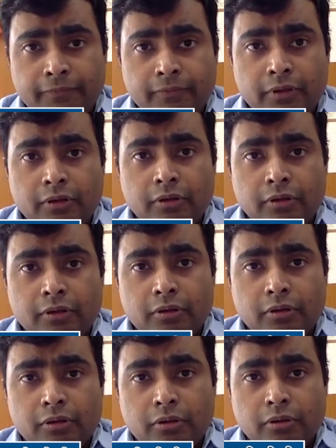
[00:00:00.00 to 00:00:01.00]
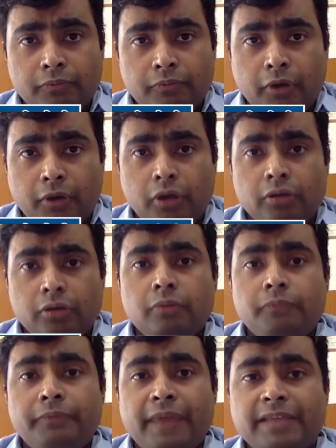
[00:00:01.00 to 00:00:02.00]
এফ ফর
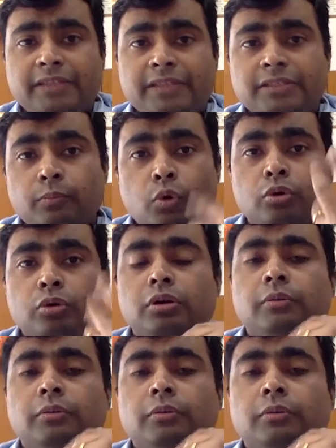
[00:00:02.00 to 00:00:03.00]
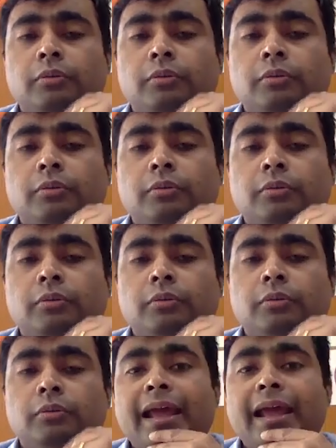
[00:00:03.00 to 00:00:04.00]
ফেস মুখ
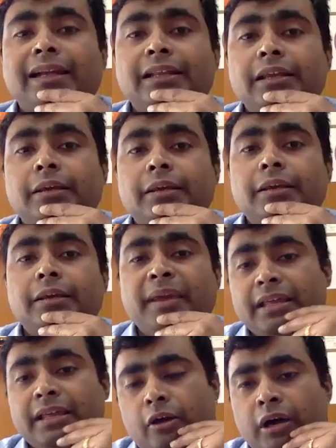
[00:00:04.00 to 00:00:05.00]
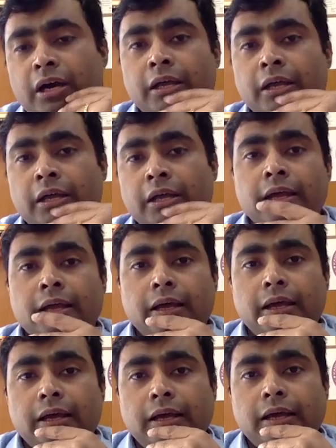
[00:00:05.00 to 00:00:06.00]
মুখের একটা দিক বেঁকে যাওয়া
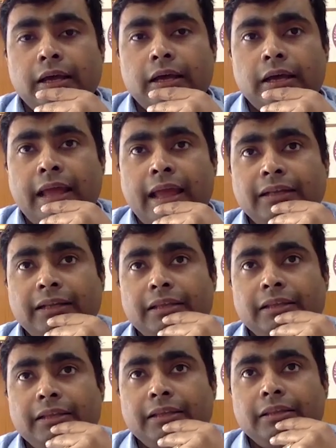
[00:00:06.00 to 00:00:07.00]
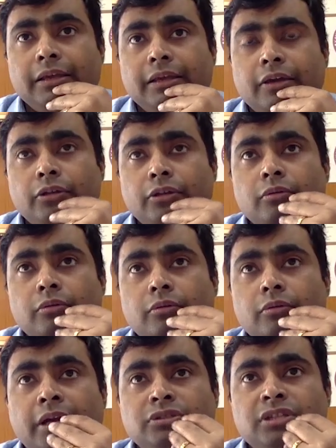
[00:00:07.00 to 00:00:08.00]
একটা দিক থেকে হয়তো
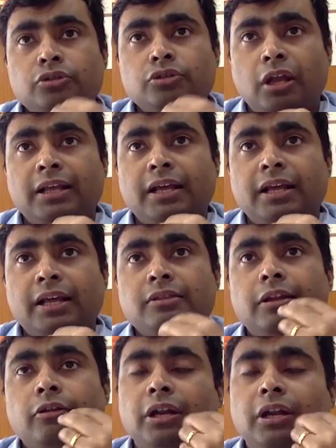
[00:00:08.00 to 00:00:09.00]
মানুষটা জল খাচ্ছিলেন